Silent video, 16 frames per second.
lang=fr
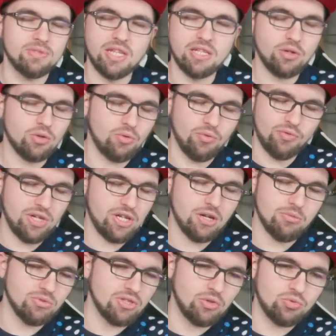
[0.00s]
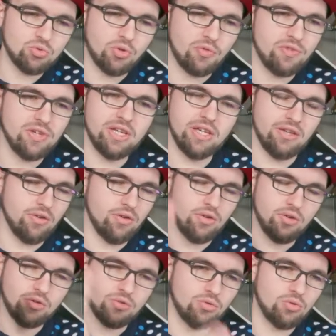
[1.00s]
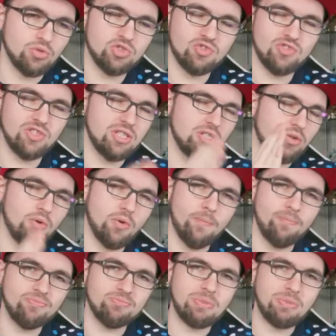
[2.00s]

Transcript: C'est-à-dire qu'on fait comme on a toujours fait, euh, grosse vidéo,